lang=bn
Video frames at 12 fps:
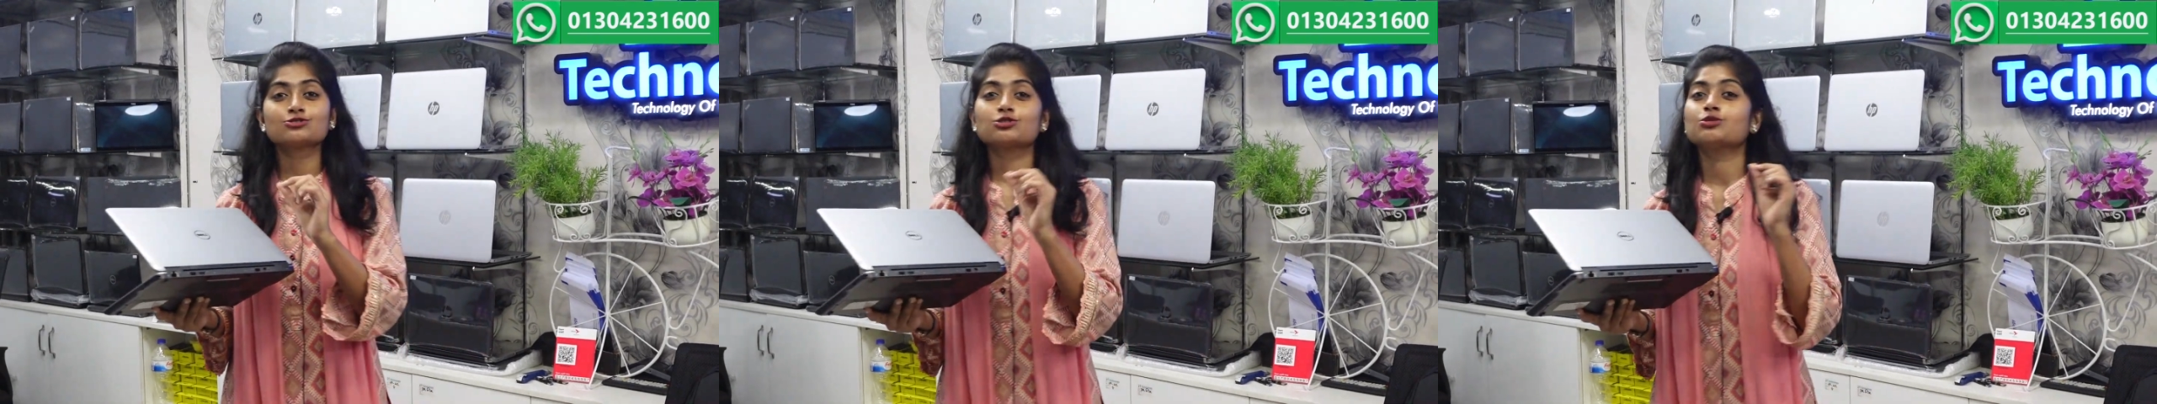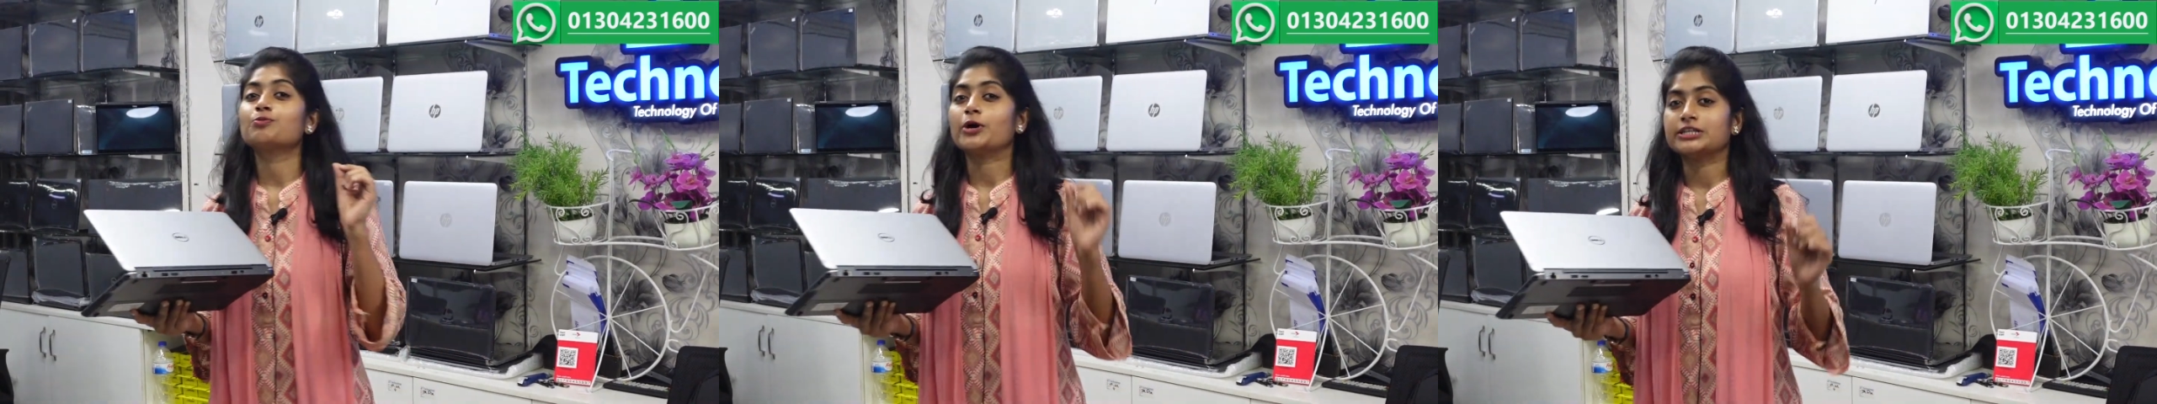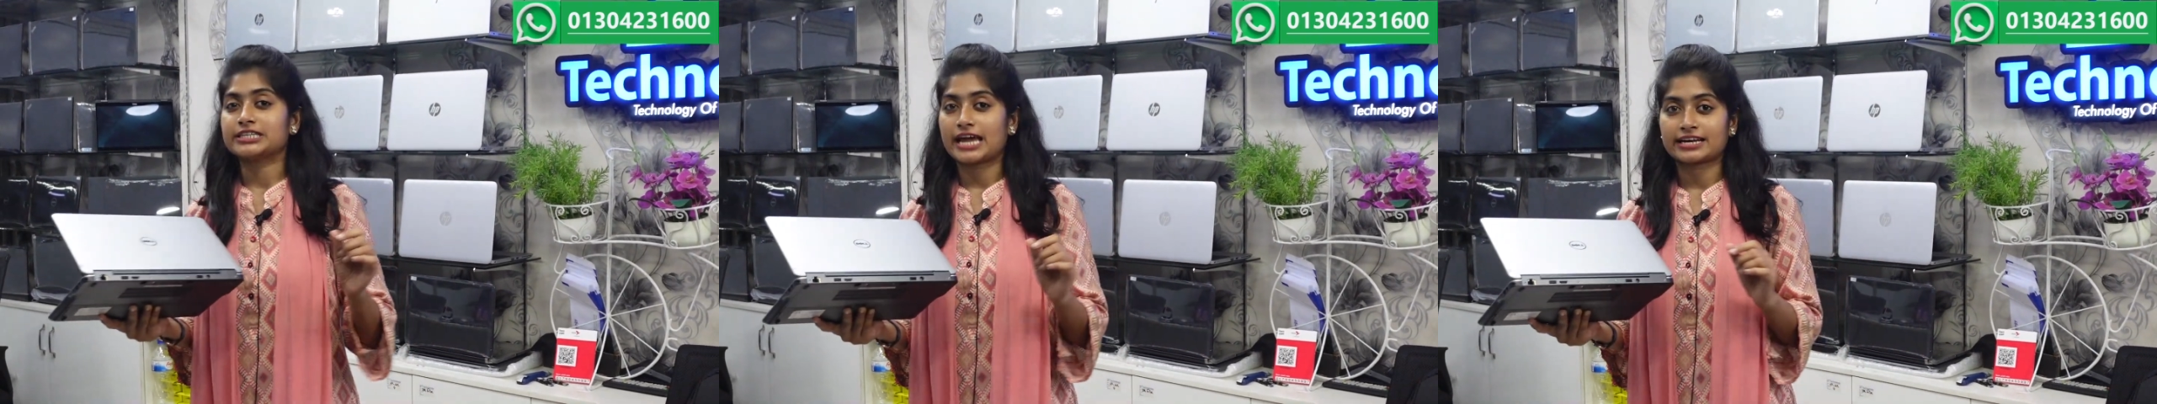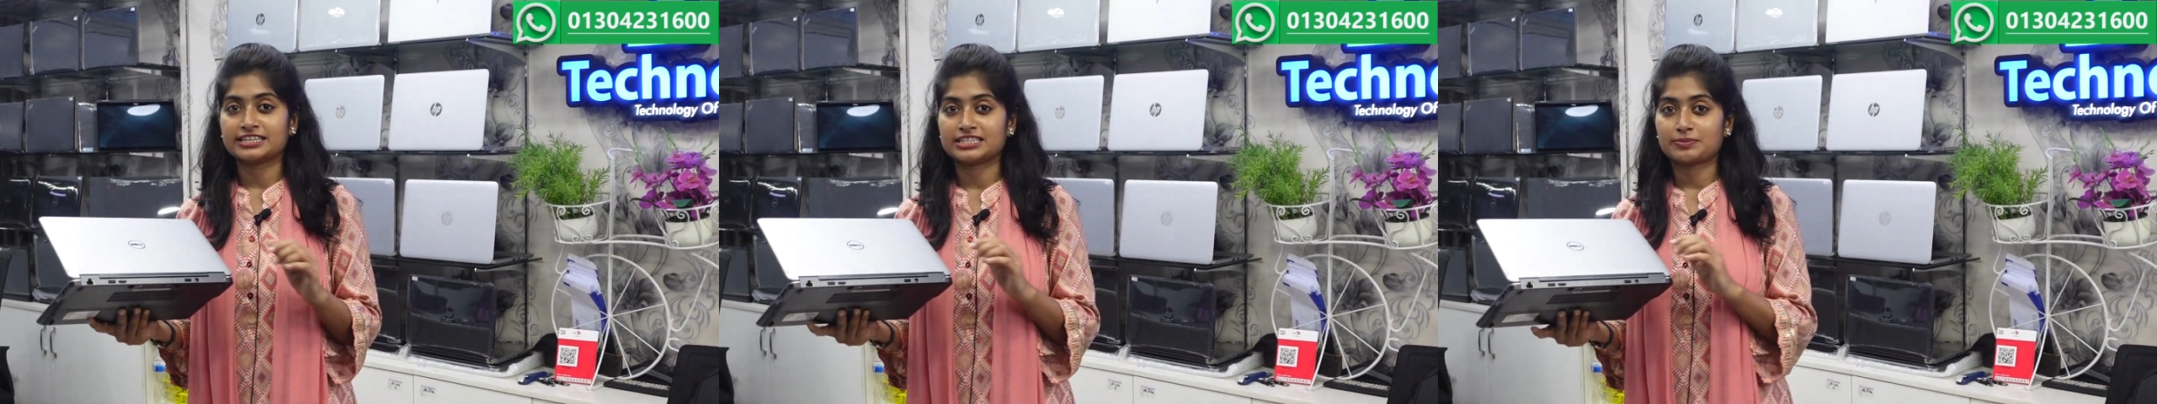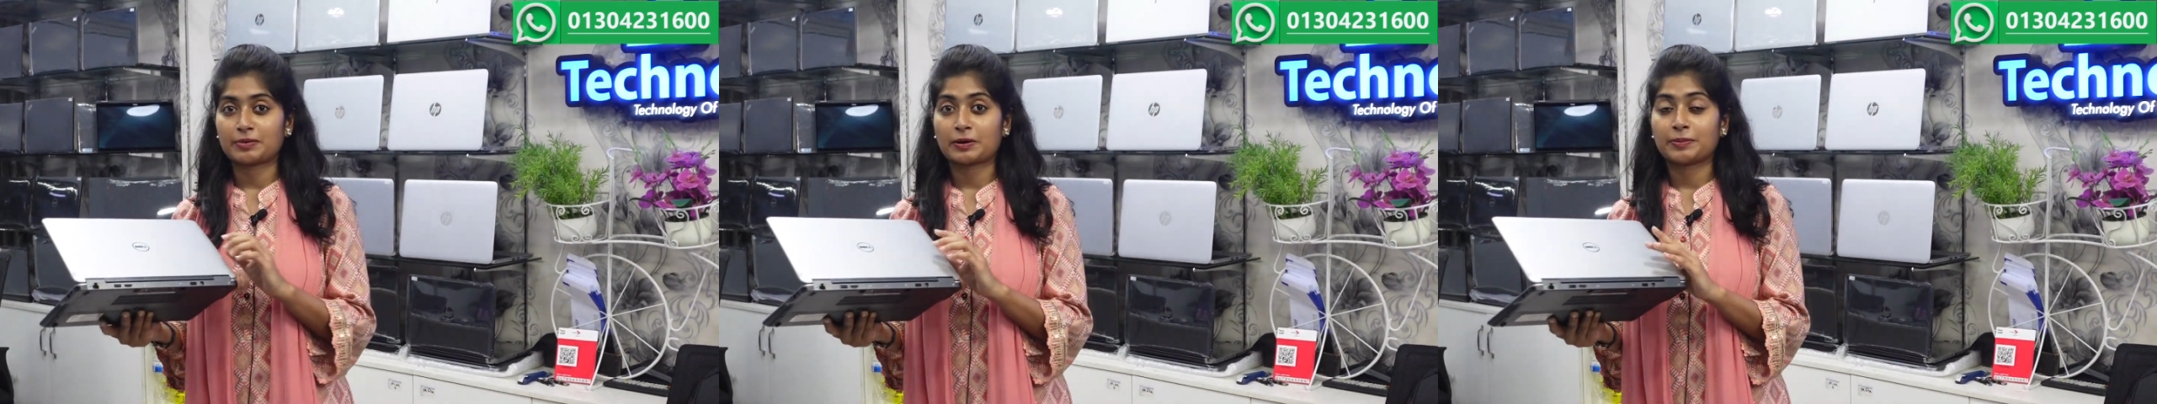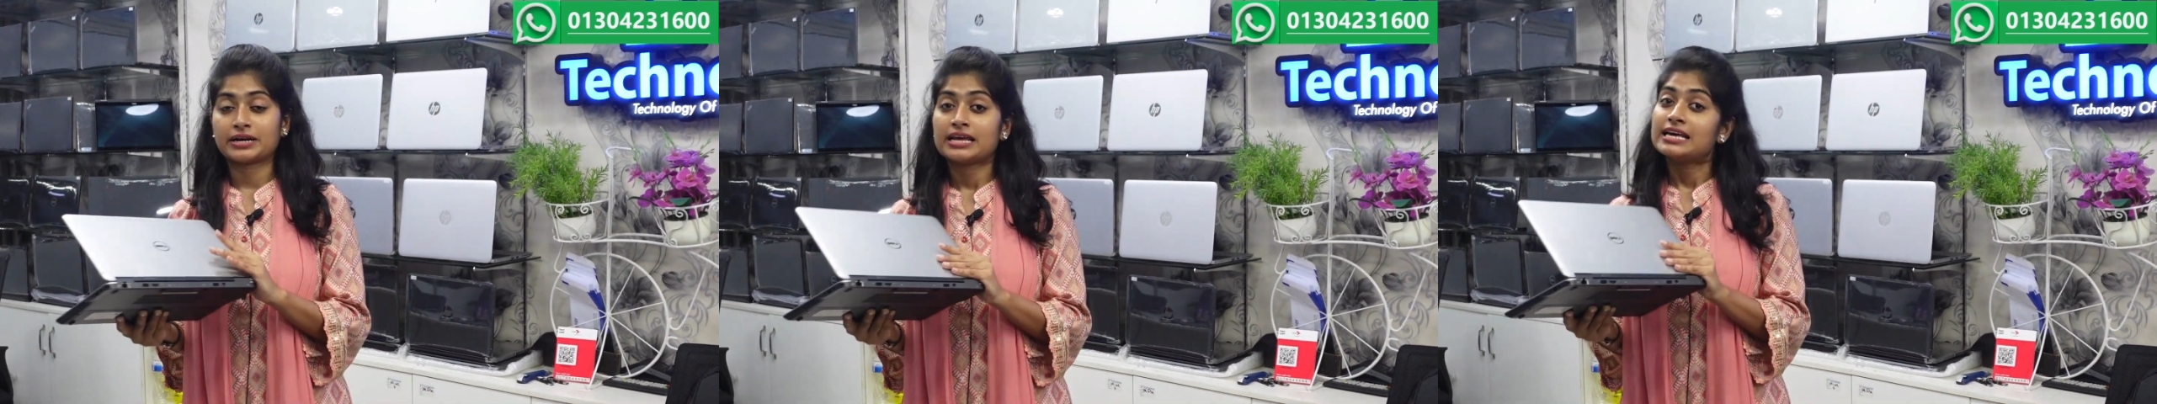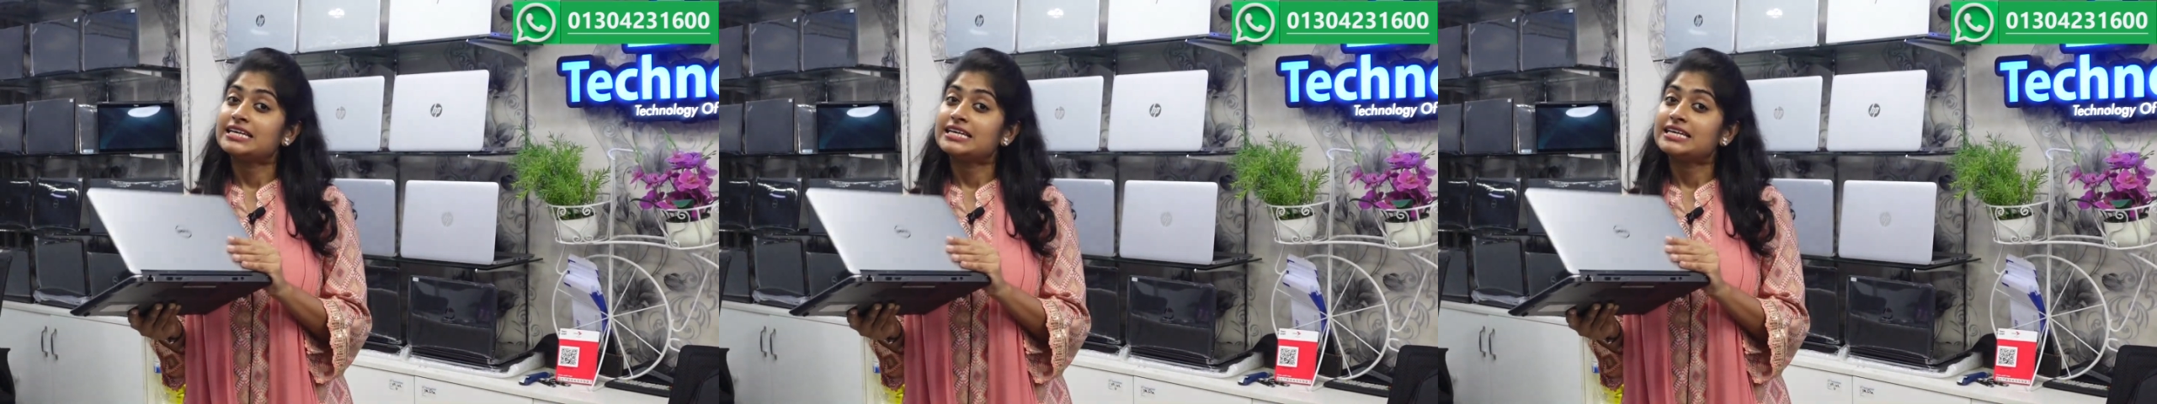চোদ্দো পয়েন্ট এক নিতে পারবেন